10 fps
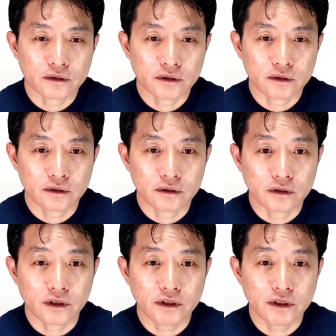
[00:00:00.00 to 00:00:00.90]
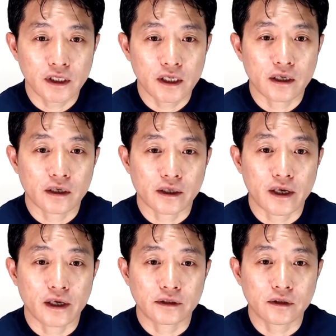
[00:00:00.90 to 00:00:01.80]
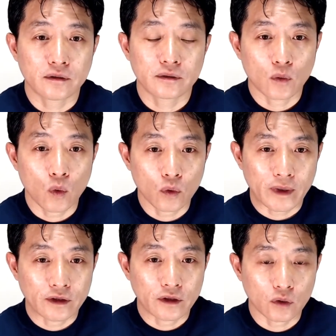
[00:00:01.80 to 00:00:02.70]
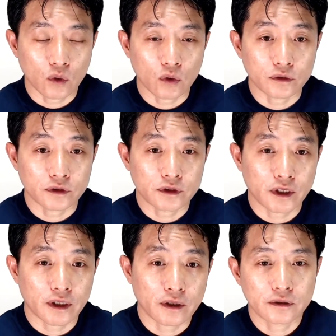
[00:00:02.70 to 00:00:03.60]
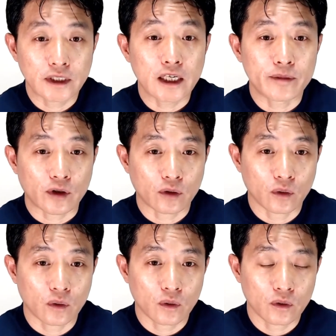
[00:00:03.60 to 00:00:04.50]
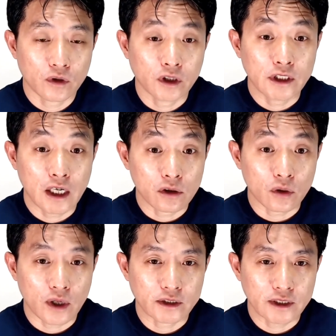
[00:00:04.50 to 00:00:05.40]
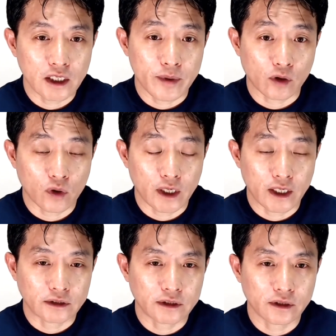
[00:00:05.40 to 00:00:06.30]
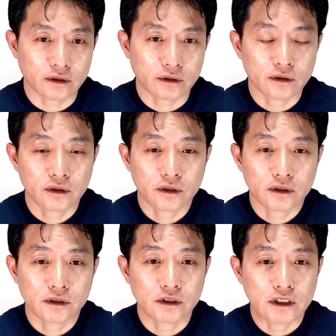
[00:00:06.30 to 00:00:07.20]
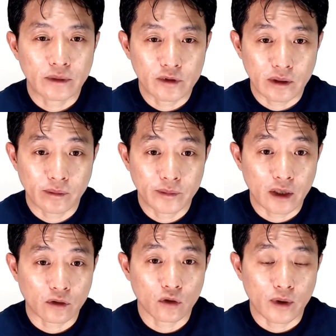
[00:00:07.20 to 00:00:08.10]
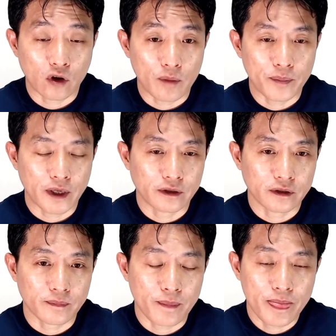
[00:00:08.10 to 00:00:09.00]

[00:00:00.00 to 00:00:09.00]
그러 시아계에서 온 만들어 놓은 이제 사립학교 러시아어로 하는 사립학교가 하나 있어요 그 니자미 사범대학교 바로 앞에 있는